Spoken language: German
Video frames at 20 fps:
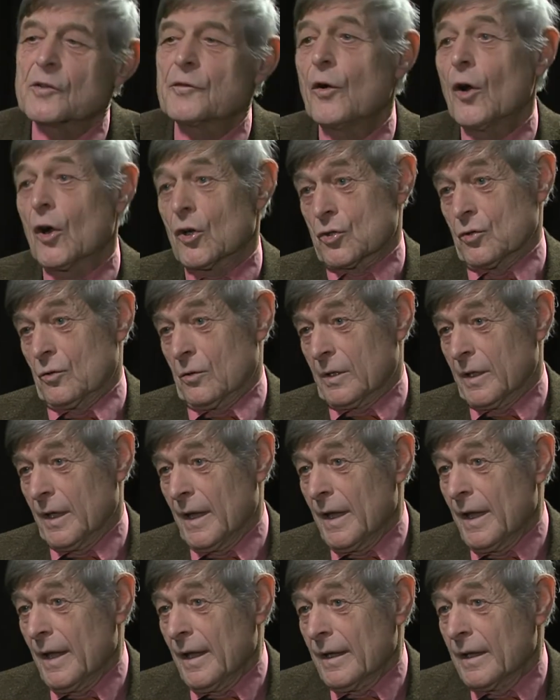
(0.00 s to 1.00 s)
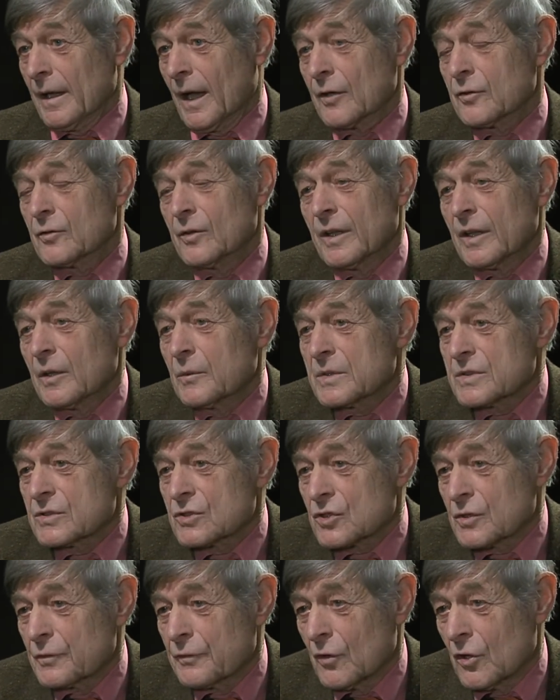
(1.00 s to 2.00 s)
Forschung. Also
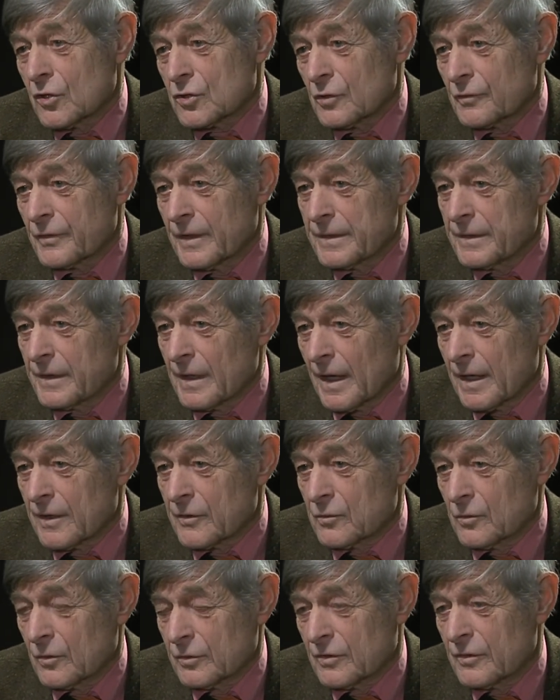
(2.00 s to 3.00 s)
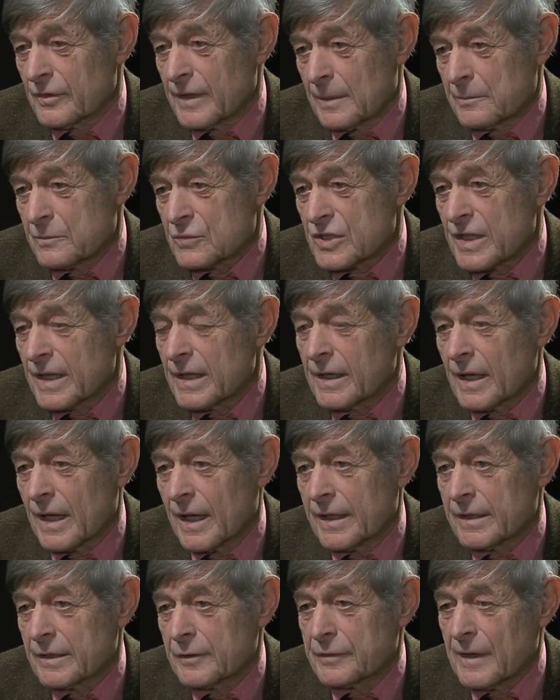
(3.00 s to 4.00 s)
linguistische Forschung, wenn Sie also zusammenstellen
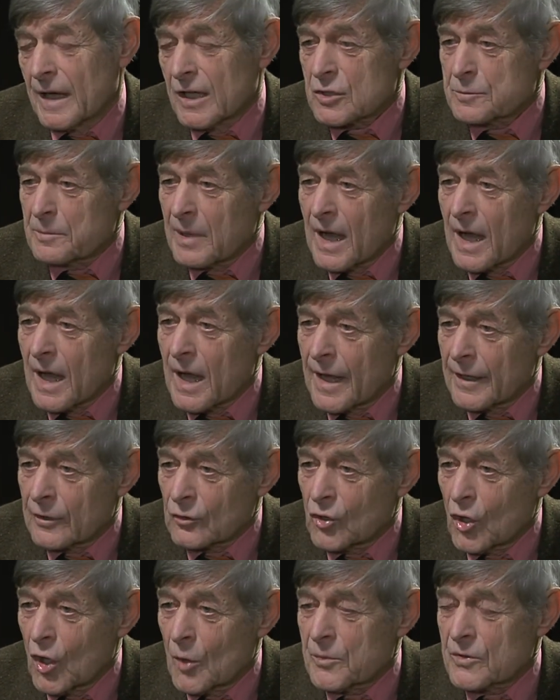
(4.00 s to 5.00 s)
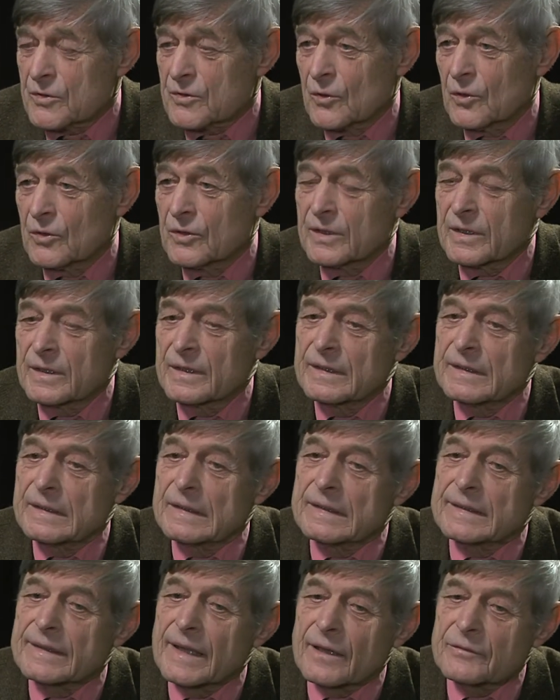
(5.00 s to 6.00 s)
eine Fachsprache, ein Korpus und äh,
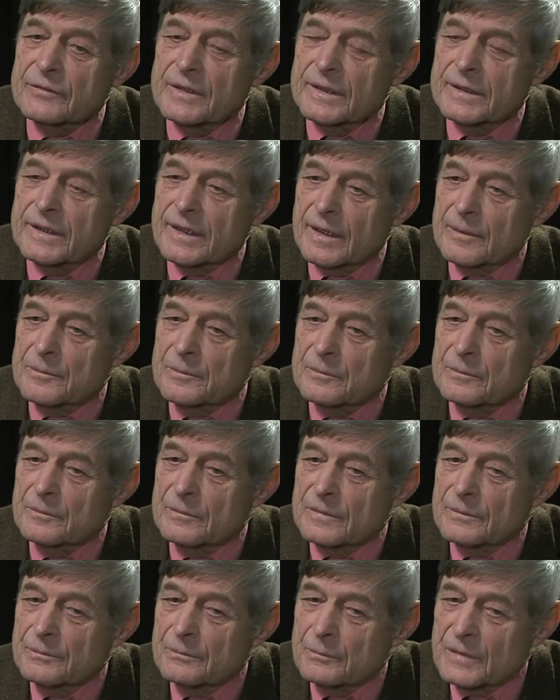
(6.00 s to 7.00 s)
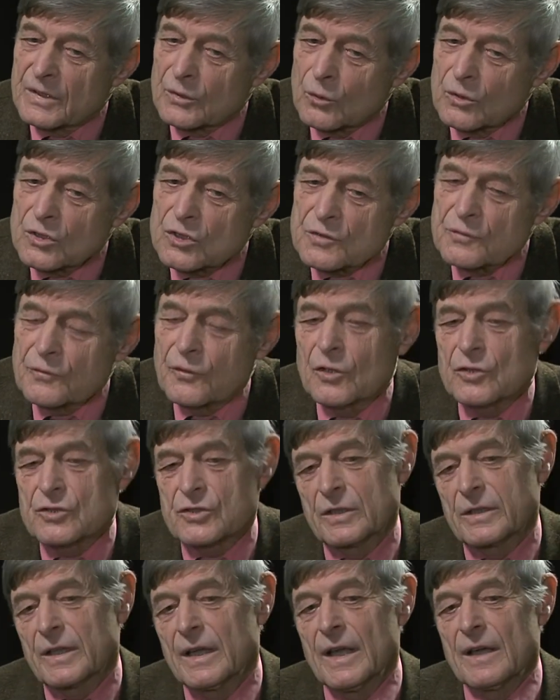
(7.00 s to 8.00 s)
sagen wir, der methodische
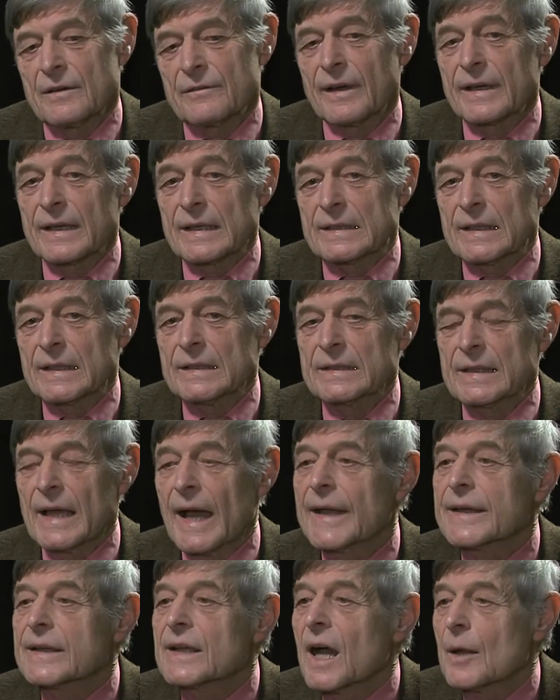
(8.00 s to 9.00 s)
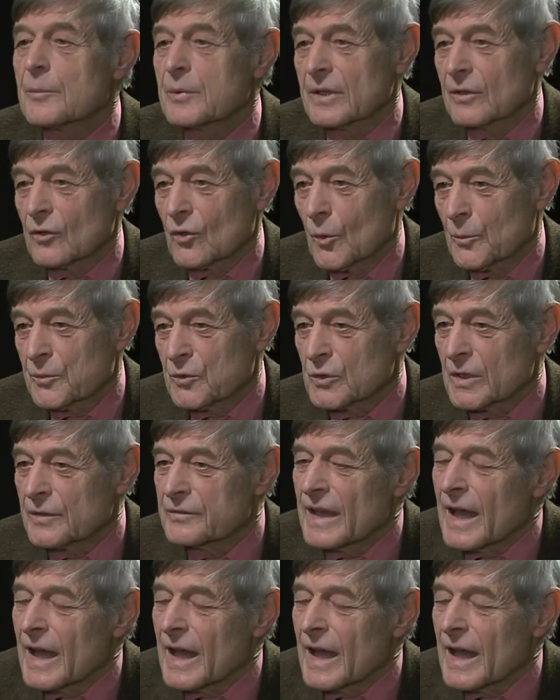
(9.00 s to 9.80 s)
Fortschritt war ja dann die Eingabe in den Computer.